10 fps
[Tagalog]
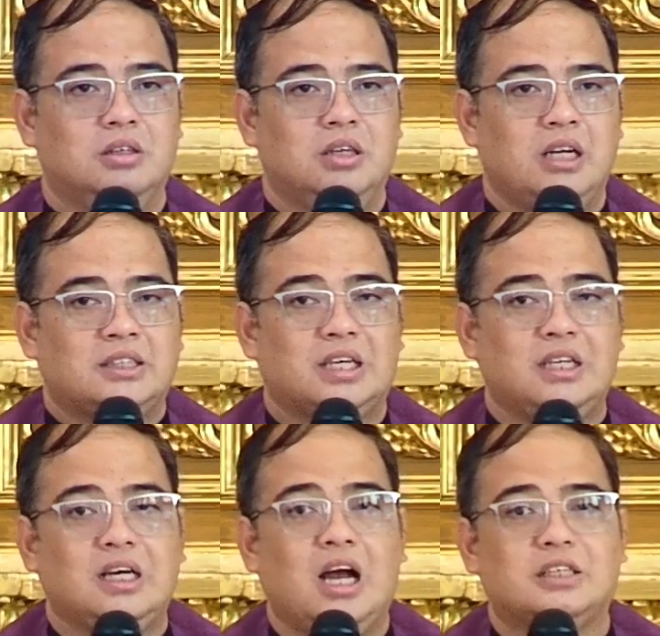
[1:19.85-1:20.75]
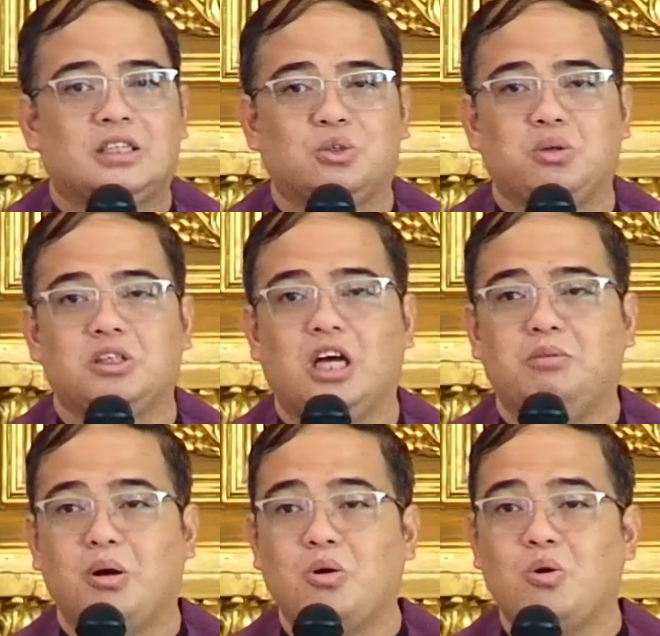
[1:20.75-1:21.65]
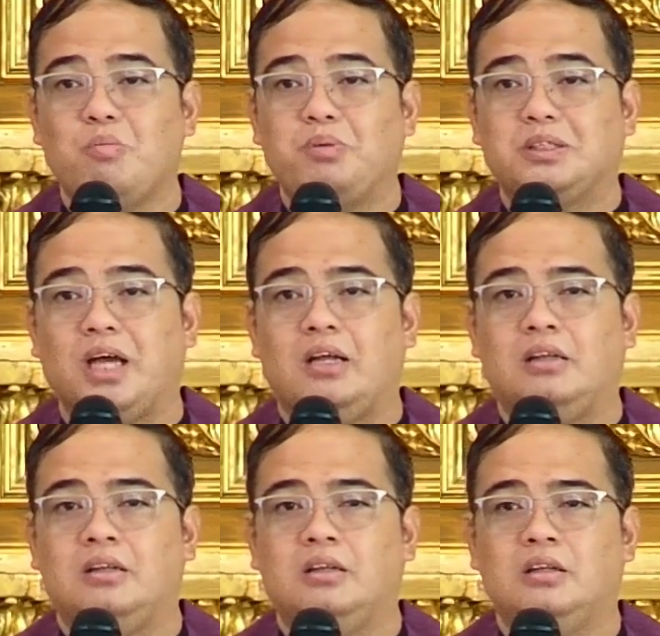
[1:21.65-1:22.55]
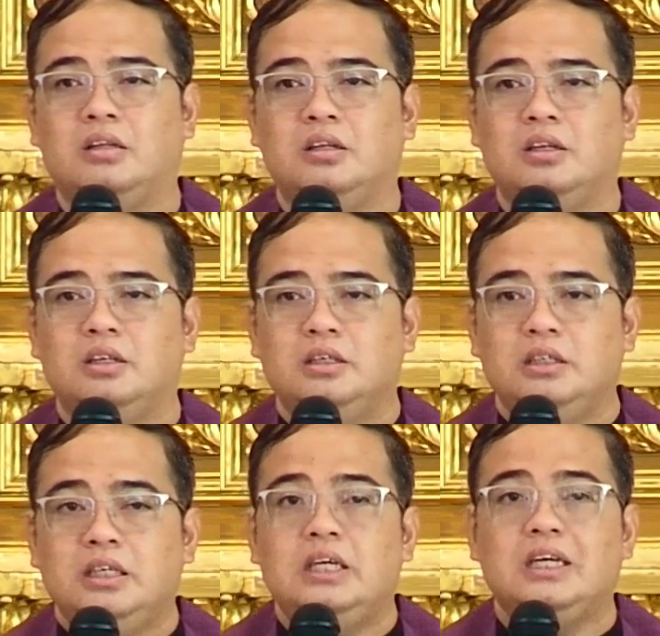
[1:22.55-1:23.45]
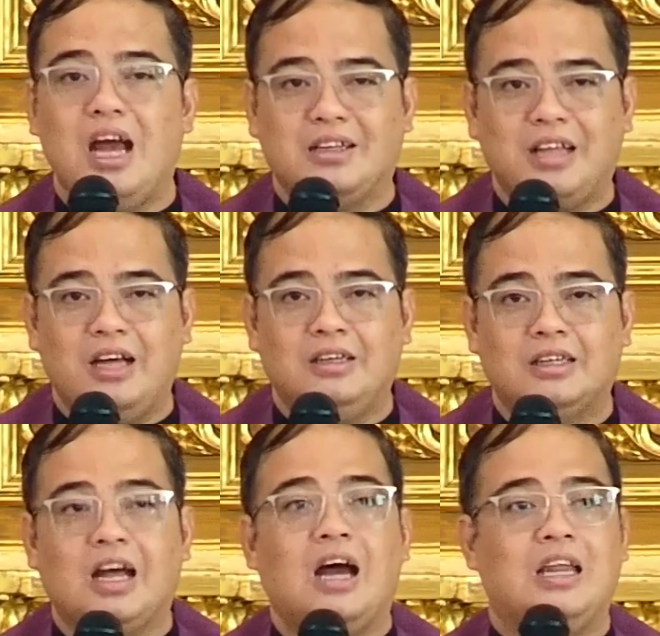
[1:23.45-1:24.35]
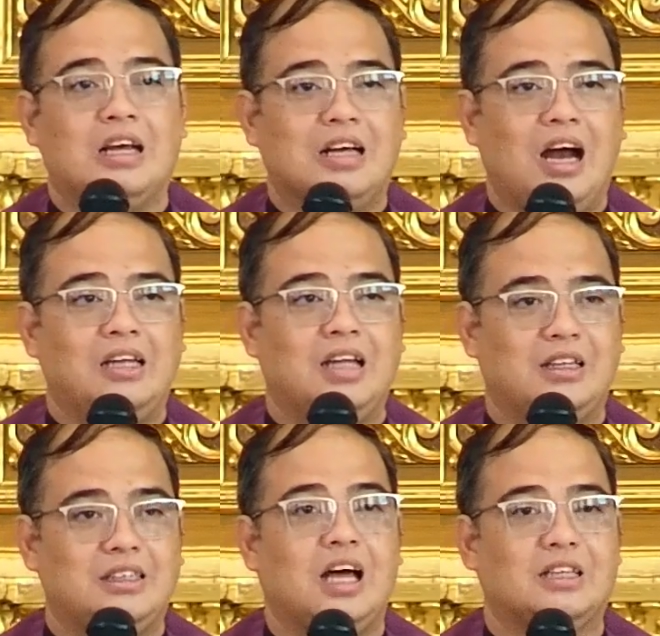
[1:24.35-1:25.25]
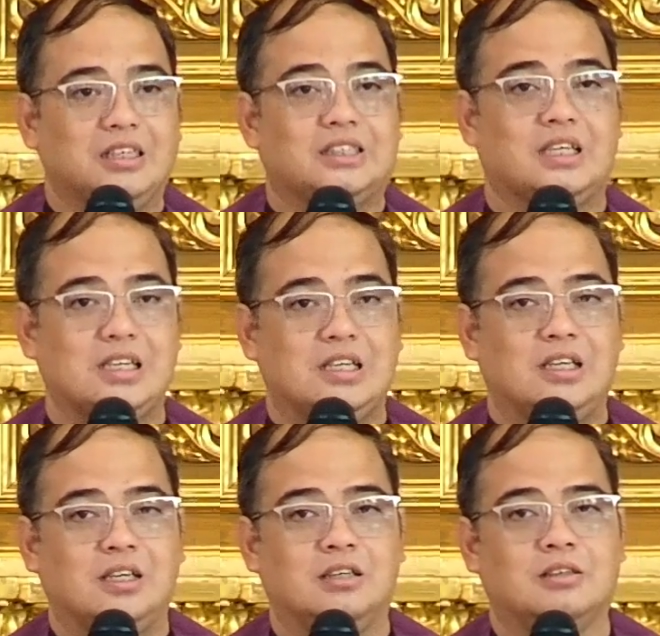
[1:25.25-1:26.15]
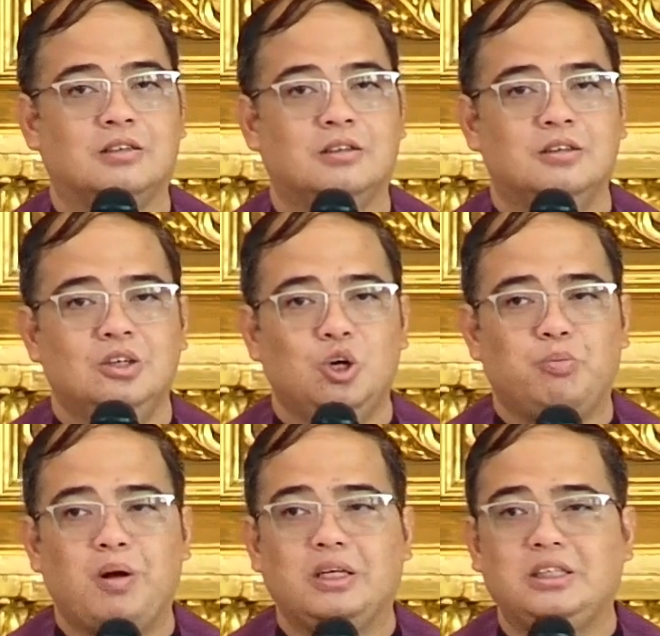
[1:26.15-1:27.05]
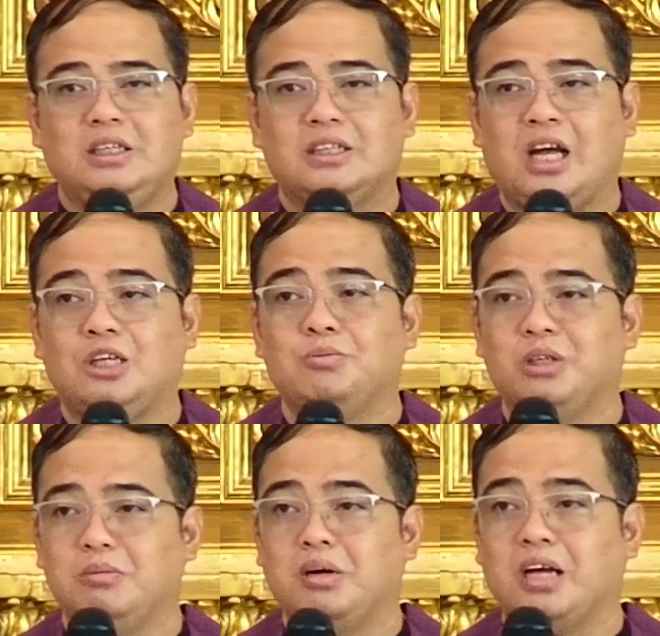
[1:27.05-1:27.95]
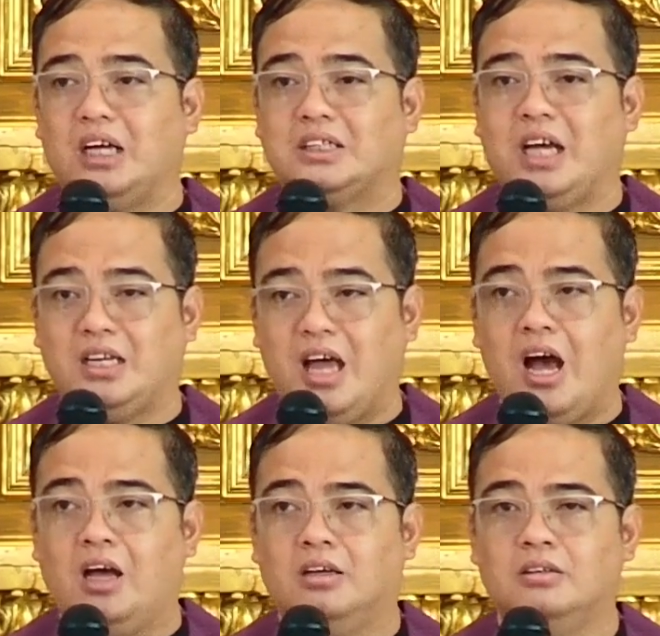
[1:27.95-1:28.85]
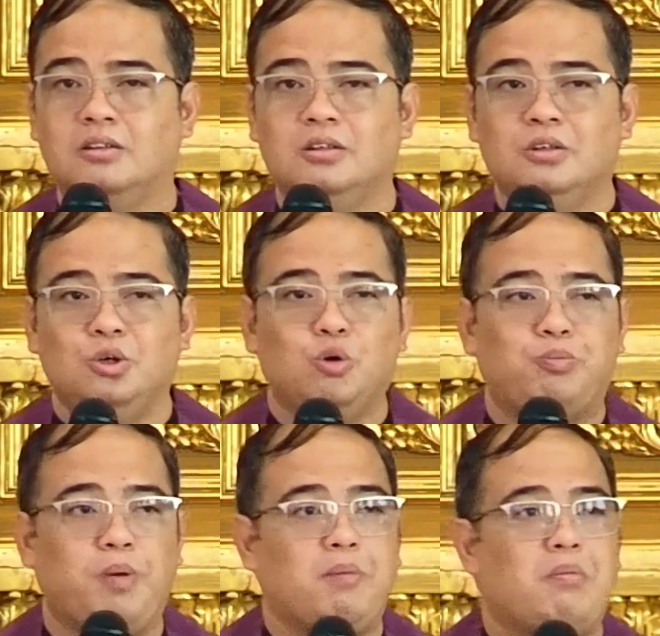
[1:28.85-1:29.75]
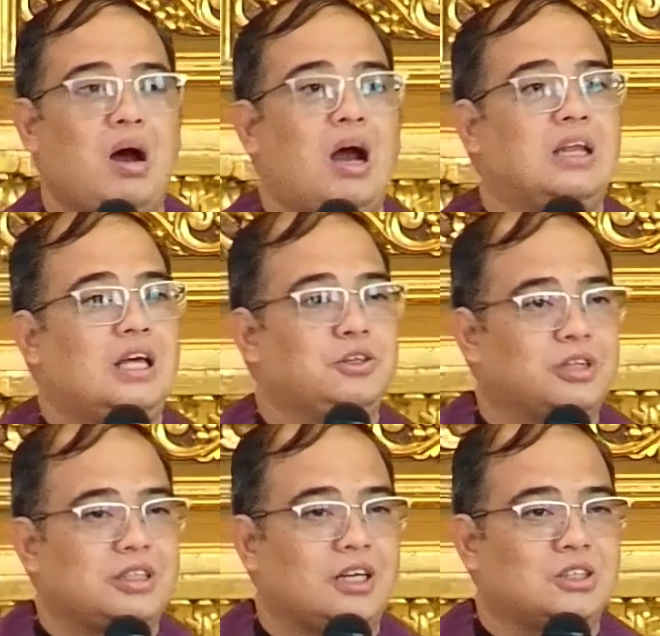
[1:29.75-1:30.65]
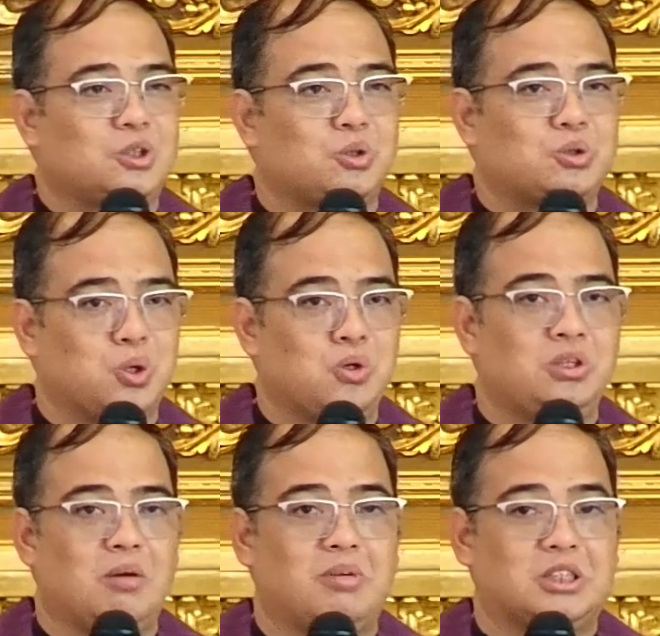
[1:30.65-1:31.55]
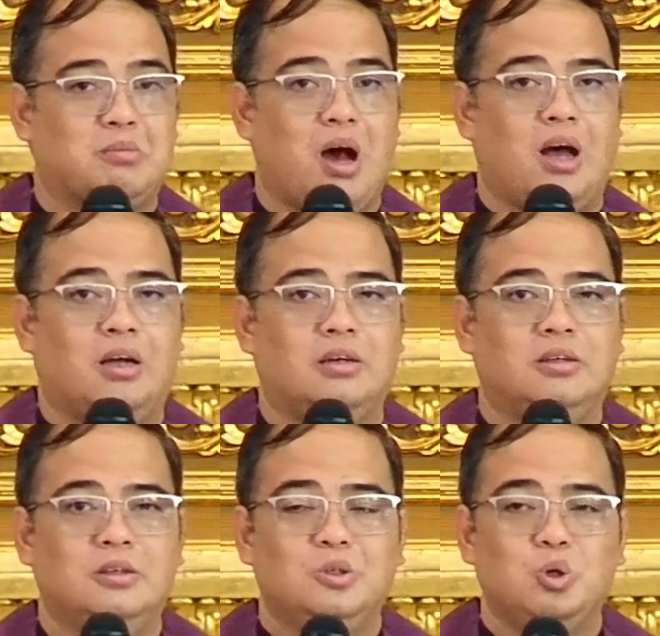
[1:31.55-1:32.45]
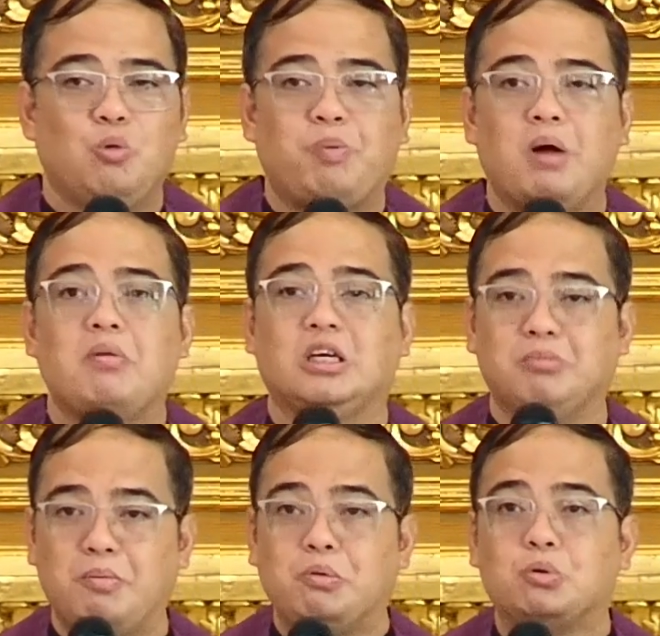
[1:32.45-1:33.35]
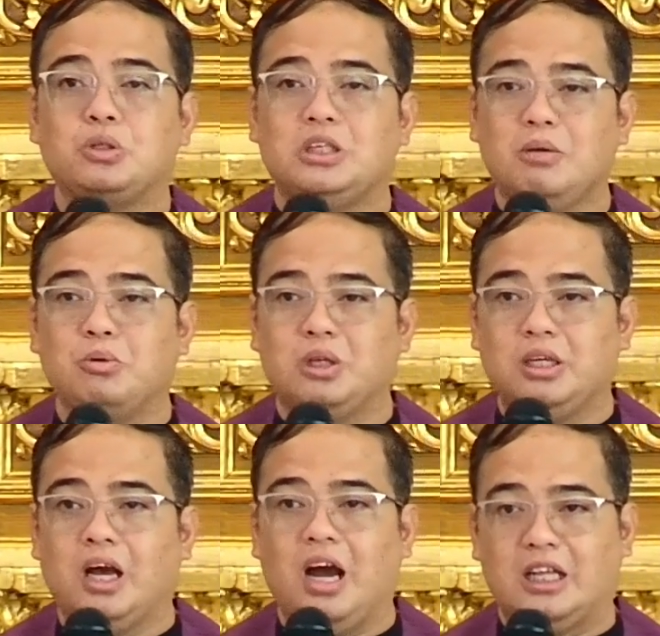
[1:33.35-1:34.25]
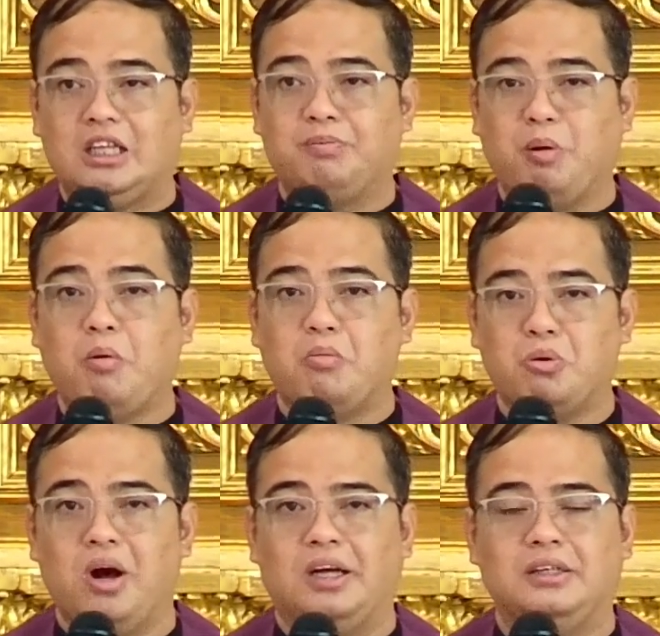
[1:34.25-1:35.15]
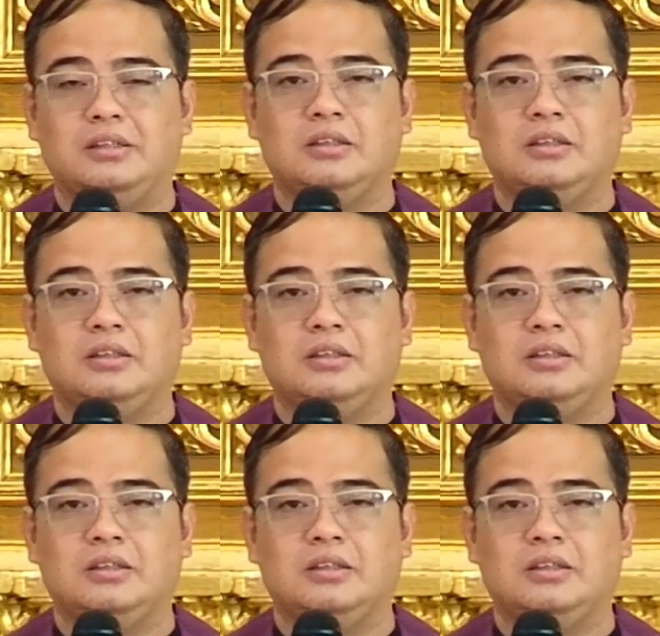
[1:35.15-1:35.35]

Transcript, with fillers: At sana nga sa tuwing tayo mangungumpisal, iingatan at aalagaan natin ating sarili upang hindi na tayong muling magkasala upang makalayo na tayo sa tukso ng masama, upang maging mabuti na muli ang ating pamumuhay,